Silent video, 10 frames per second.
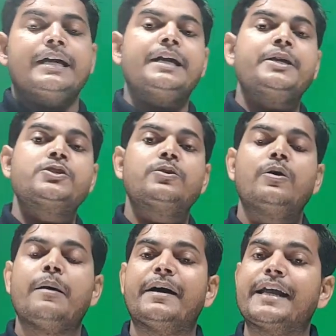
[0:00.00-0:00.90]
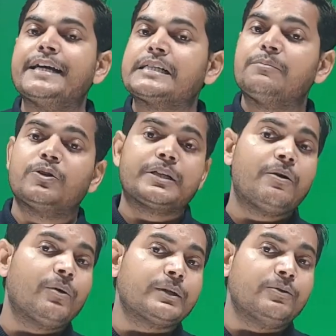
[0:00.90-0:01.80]
यानी जो हमारे एटम होते हैं
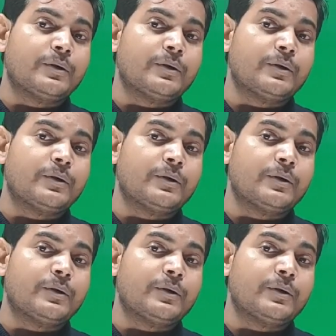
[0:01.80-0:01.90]
वो